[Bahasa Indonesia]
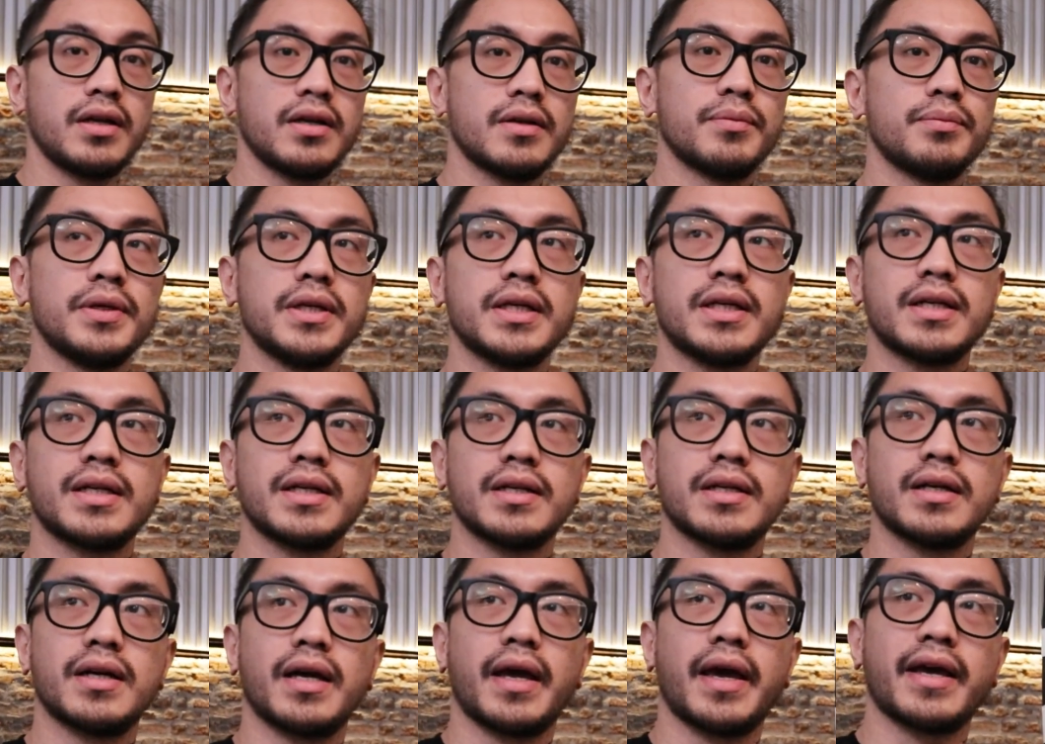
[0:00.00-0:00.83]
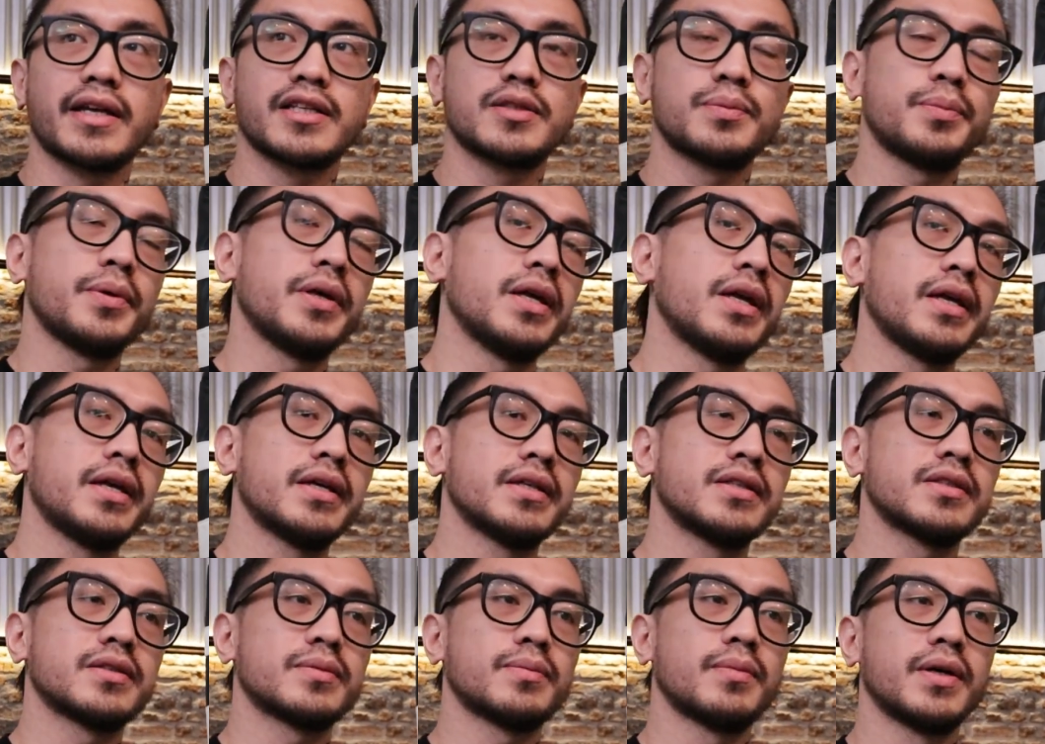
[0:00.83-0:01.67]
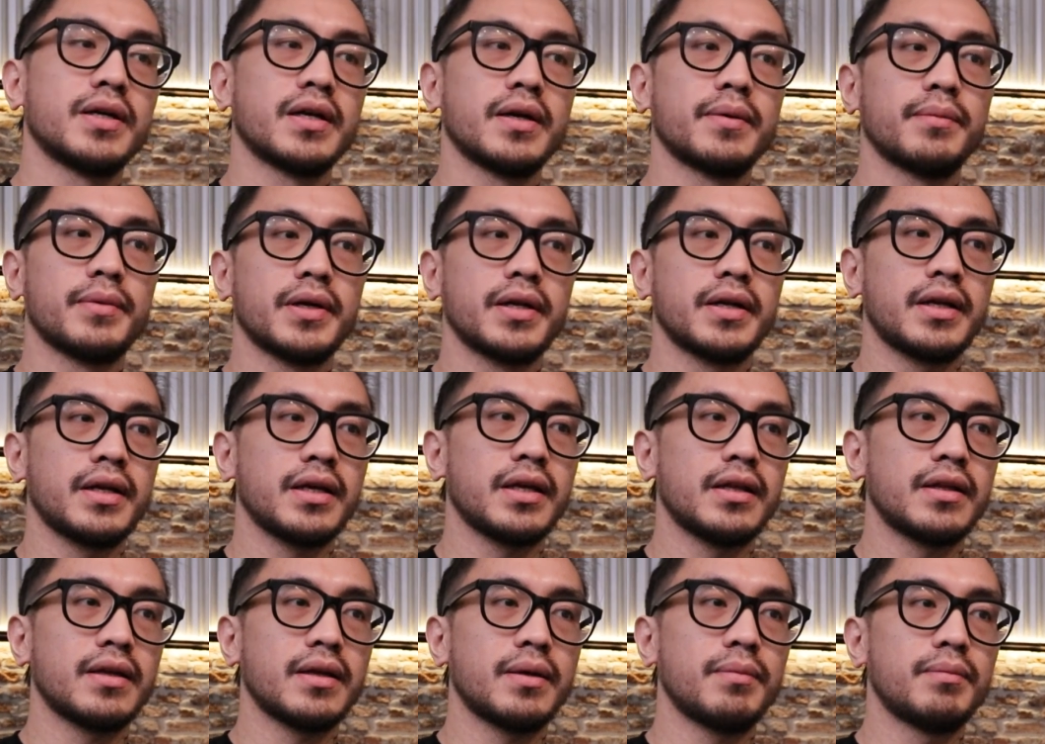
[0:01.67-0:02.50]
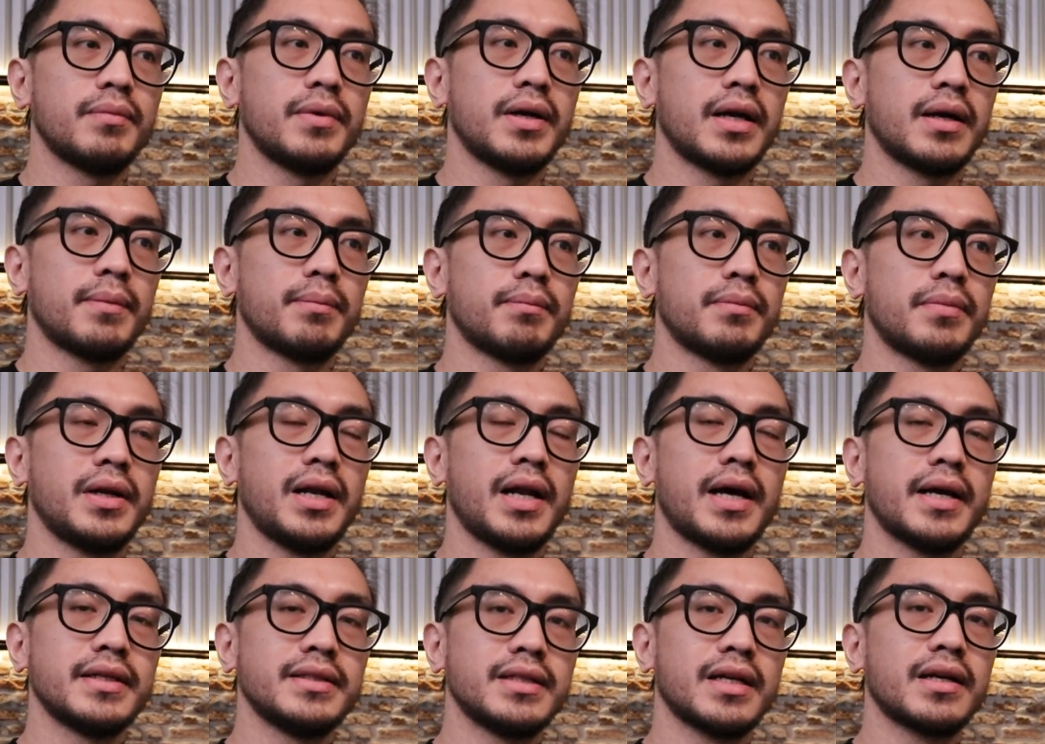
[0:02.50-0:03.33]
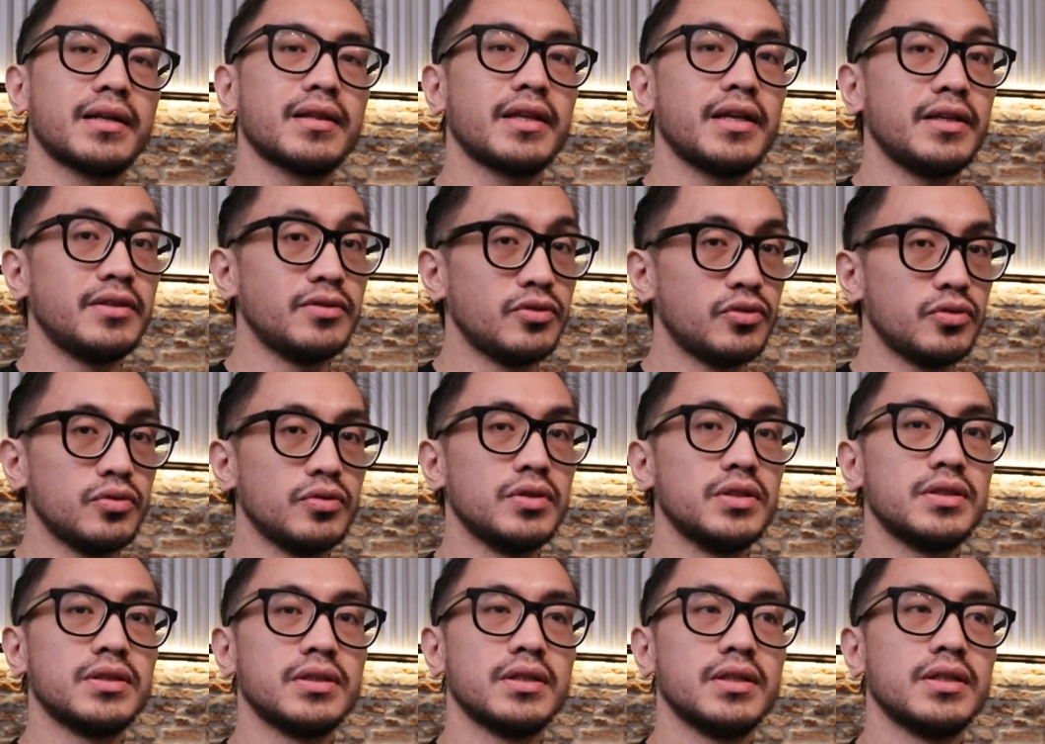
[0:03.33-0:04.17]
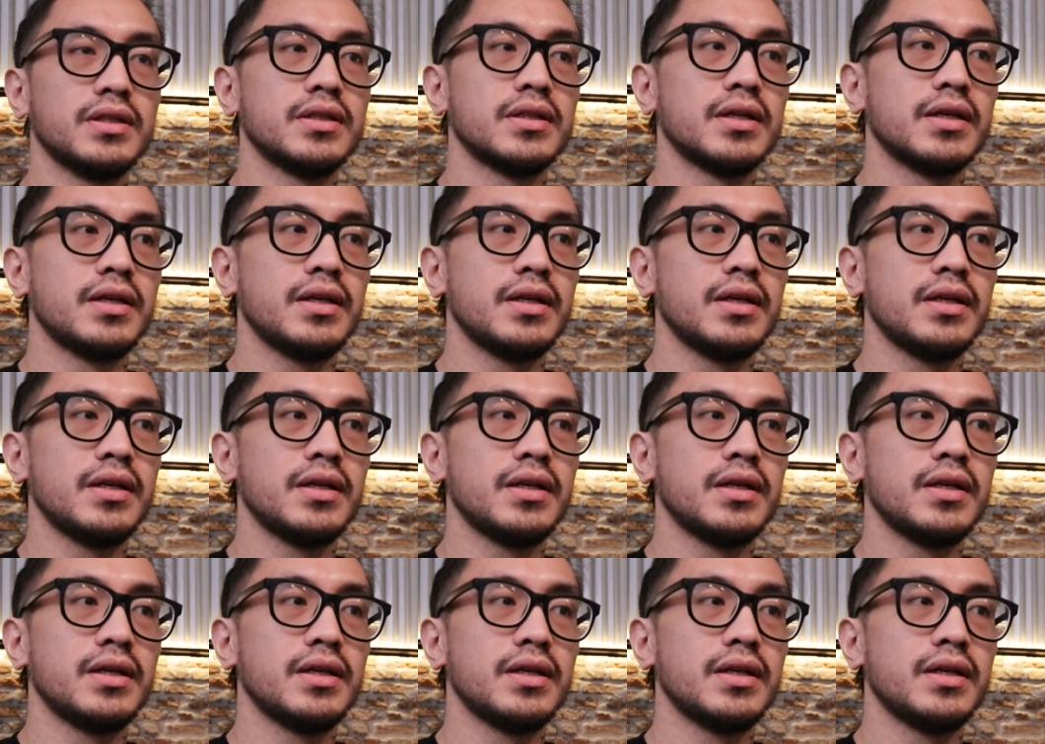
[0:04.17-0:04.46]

lebih ke experience bagaimana kita belajar tinju di sini. Hmm.